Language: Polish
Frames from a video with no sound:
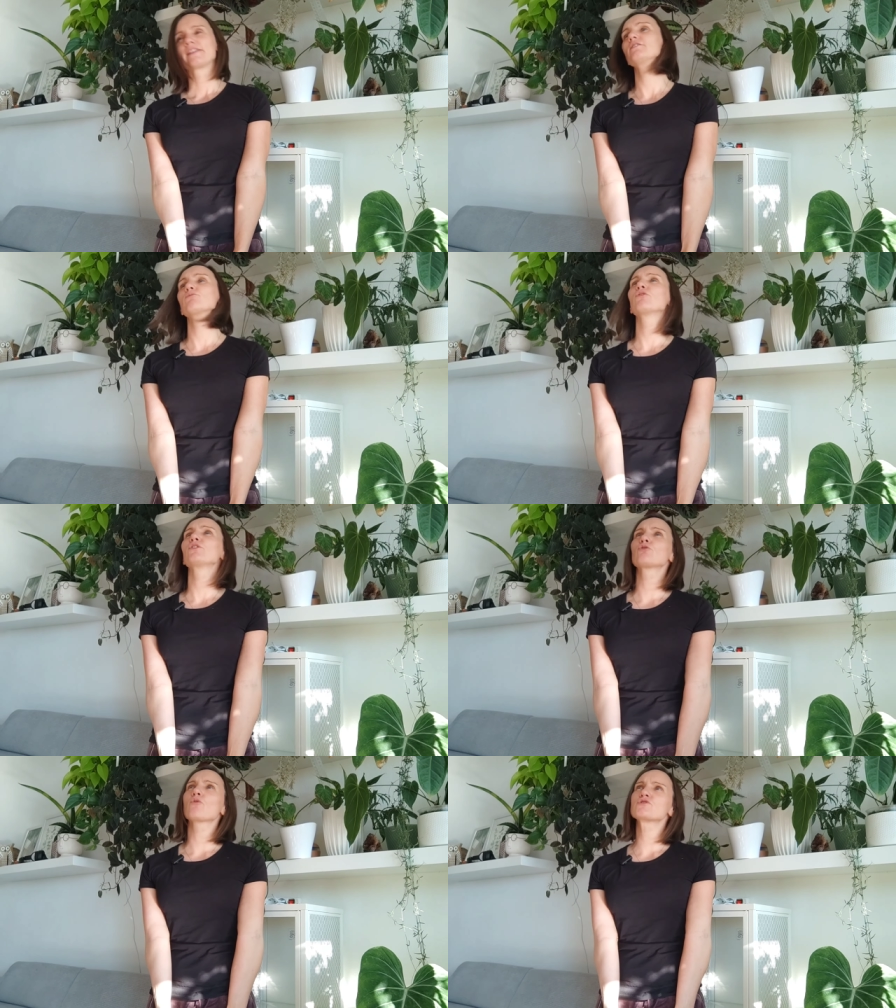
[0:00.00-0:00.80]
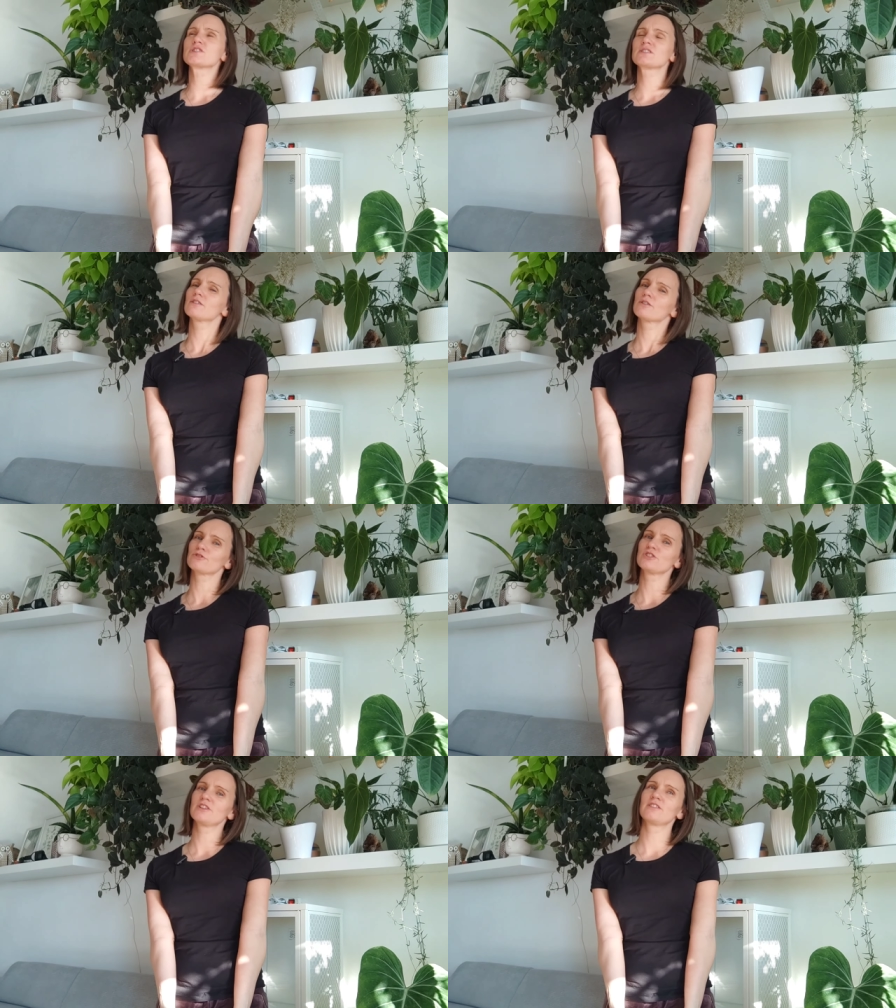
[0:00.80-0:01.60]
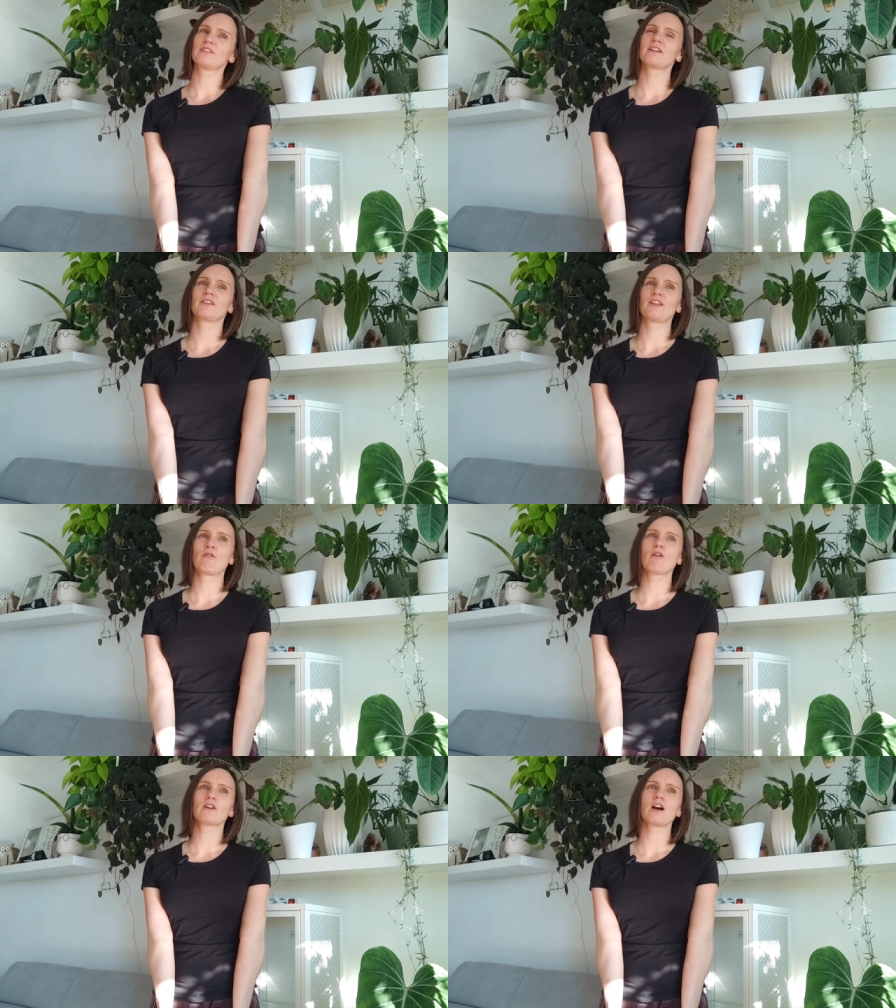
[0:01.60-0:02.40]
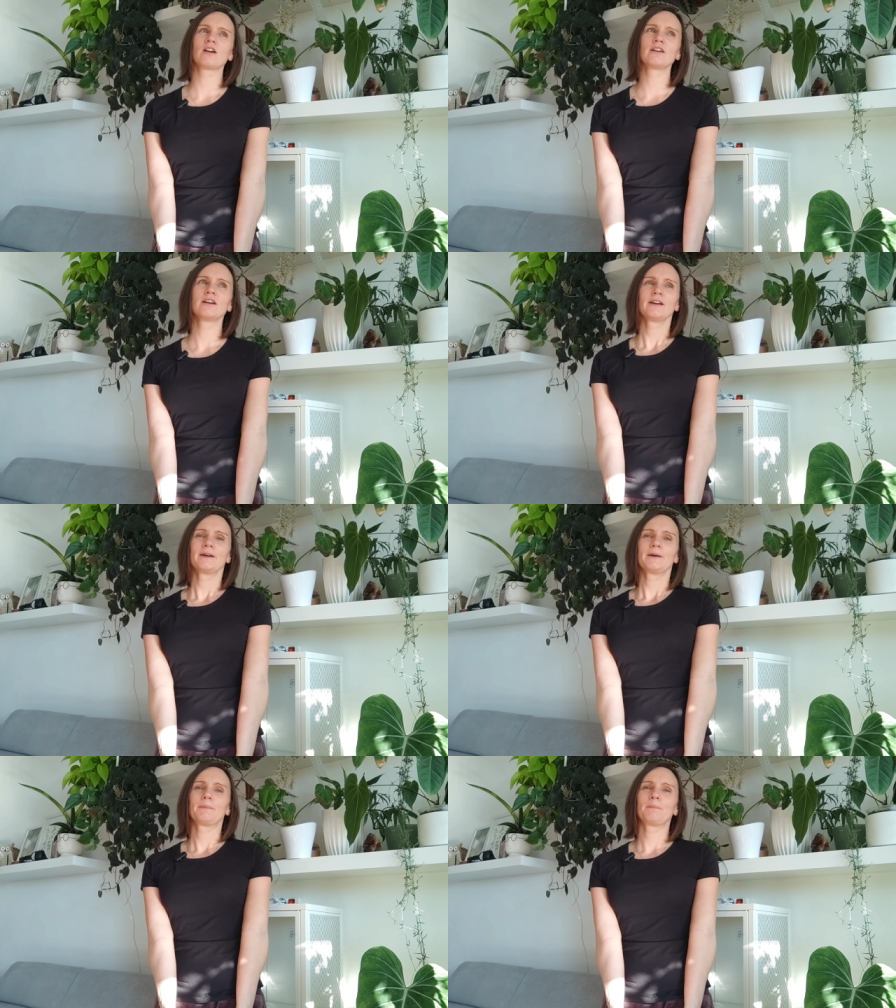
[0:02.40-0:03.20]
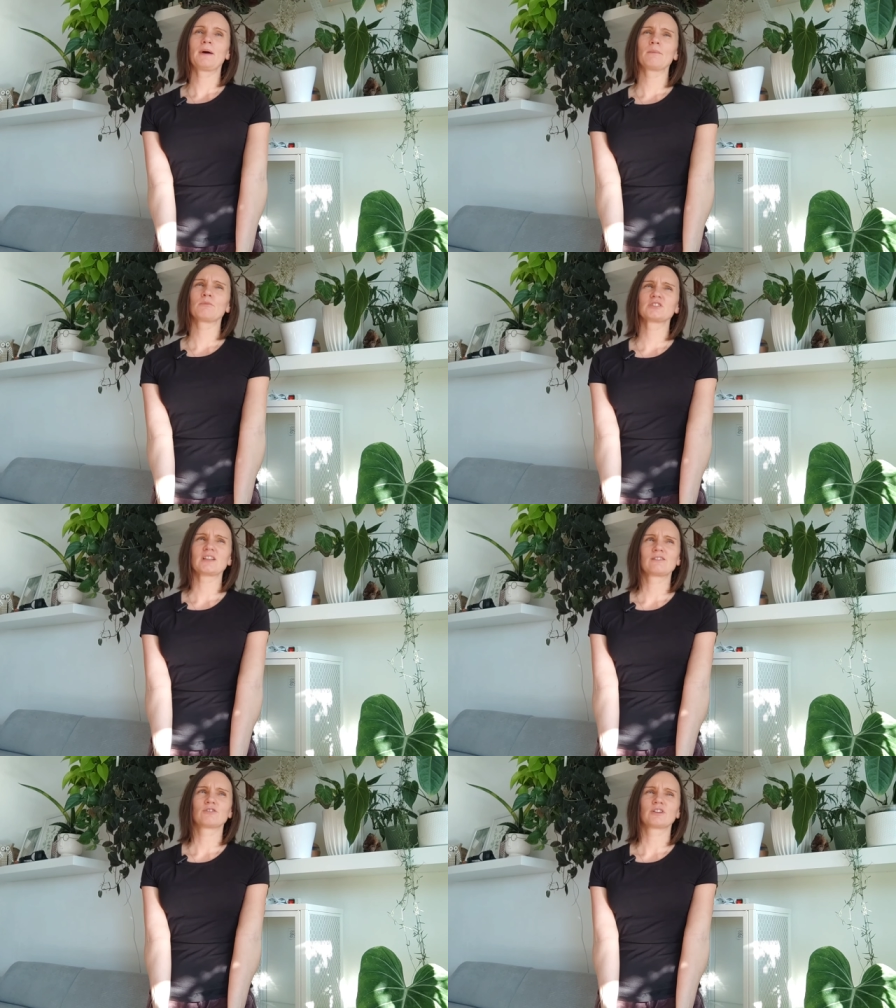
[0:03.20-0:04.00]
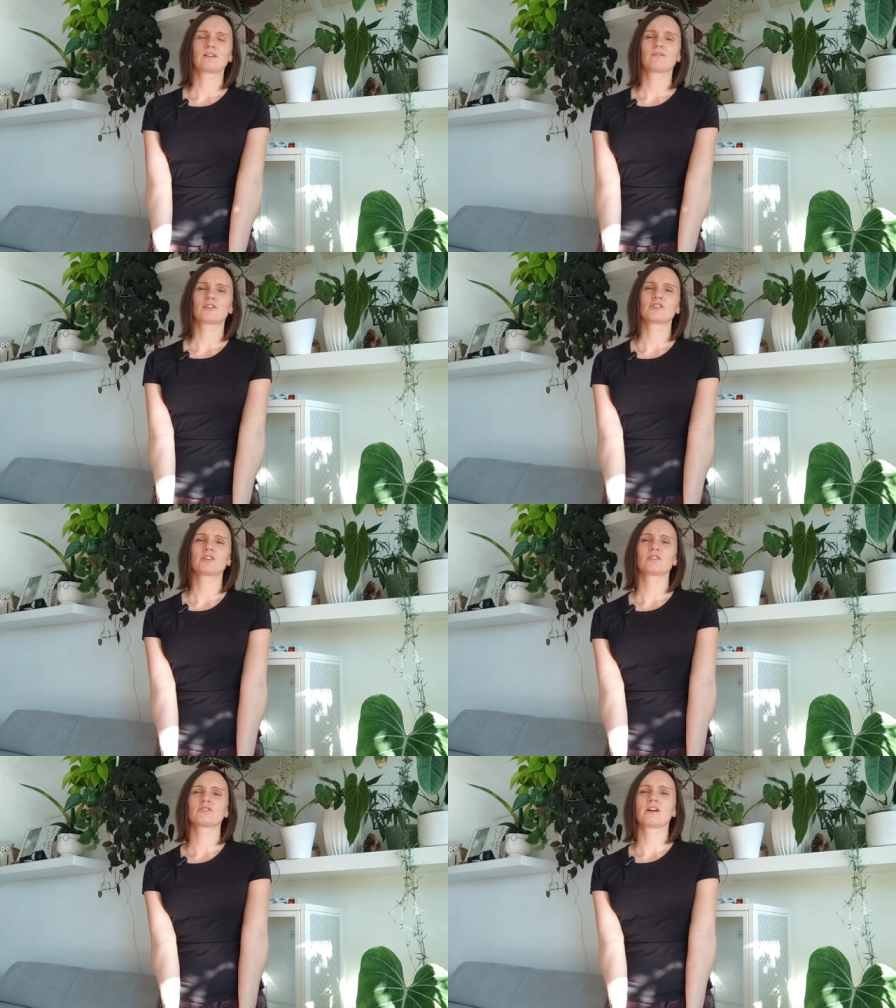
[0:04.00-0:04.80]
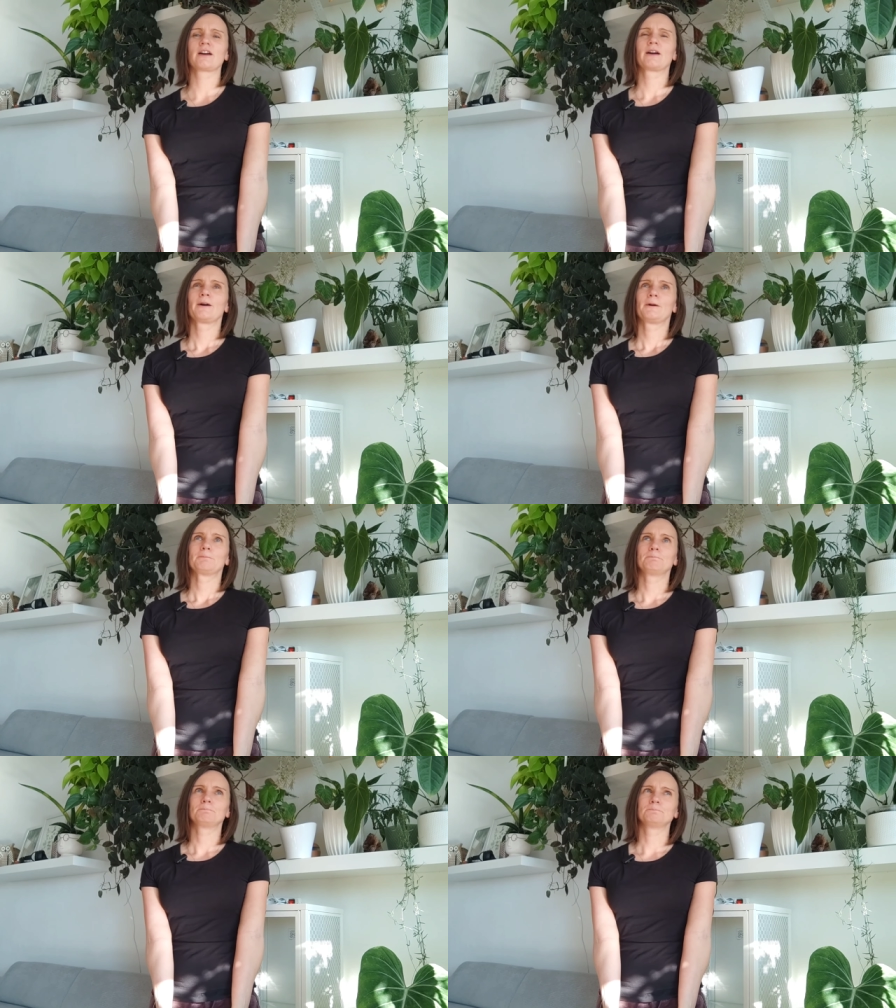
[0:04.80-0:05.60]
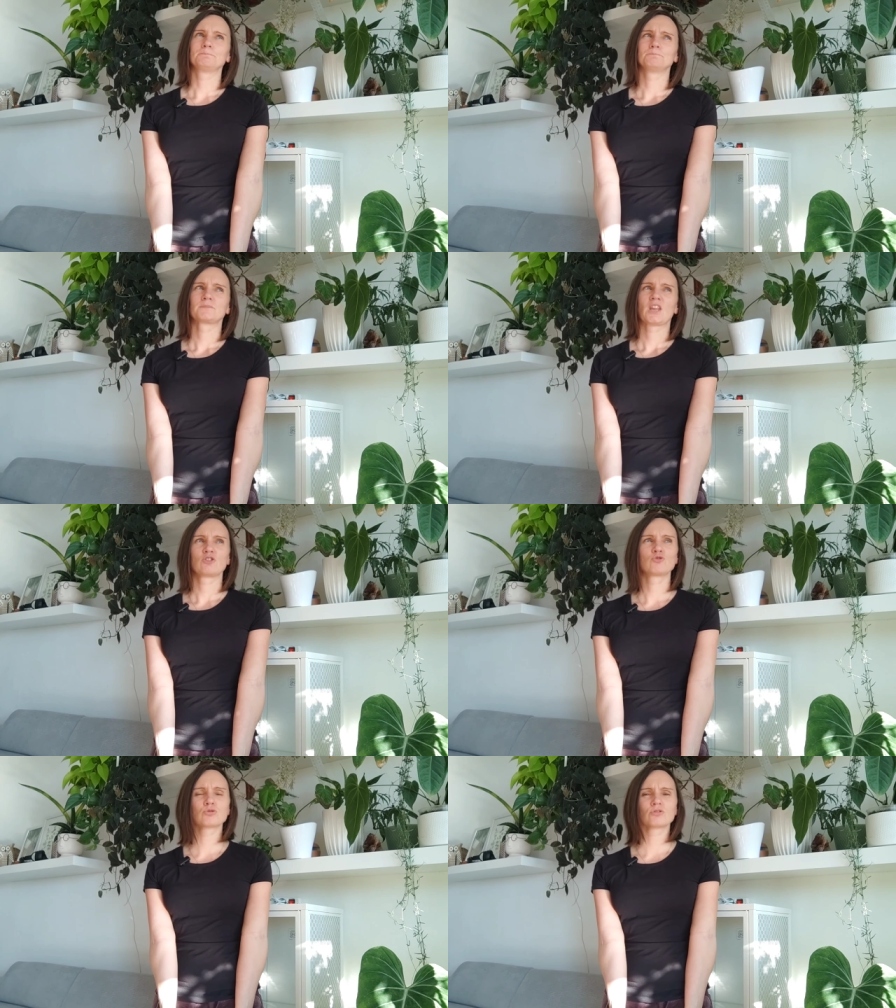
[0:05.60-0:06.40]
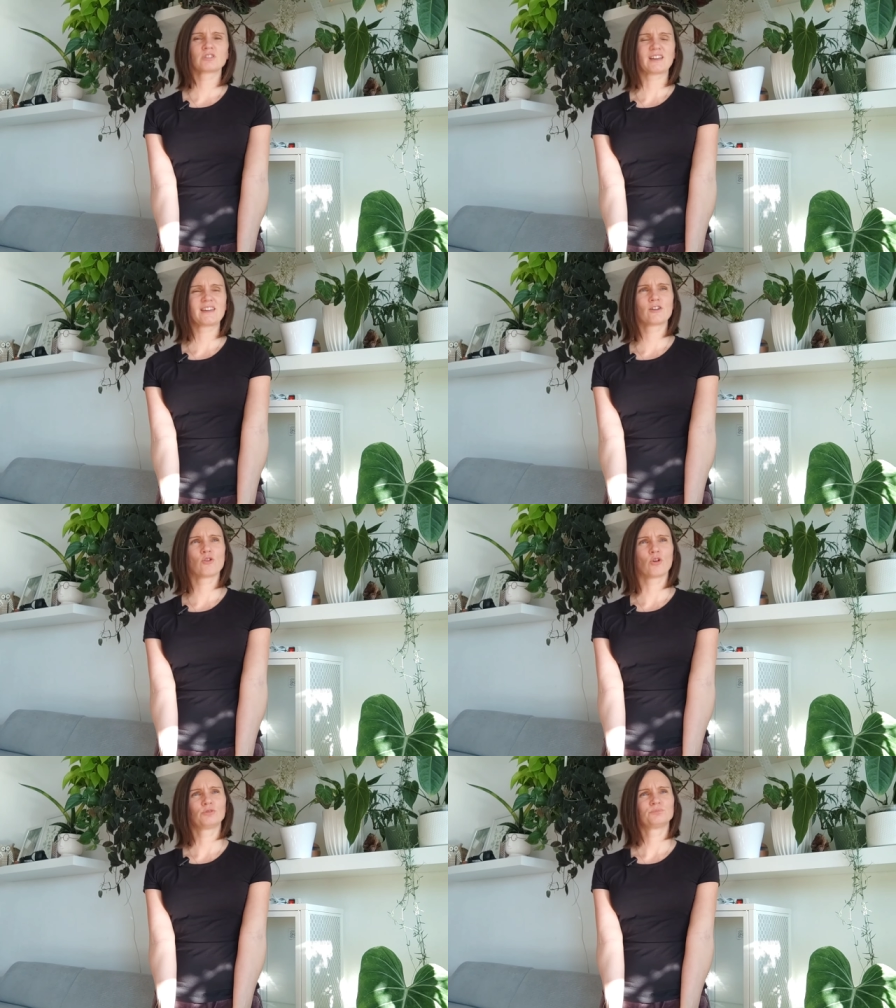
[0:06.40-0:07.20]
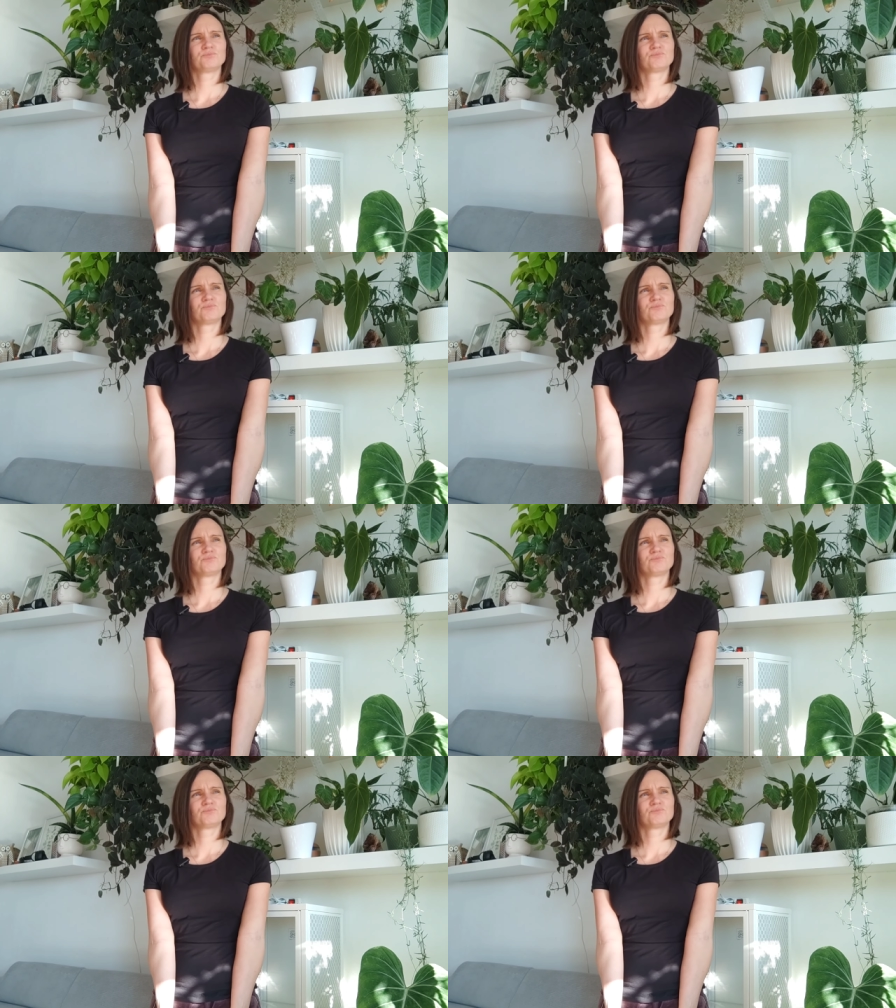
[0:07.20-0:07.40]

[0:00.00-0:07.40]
Nie mówię tu o wszystkich roślinnych kanałach, ale mam ostatnio takie wrażenie, że mm, dużo takiego,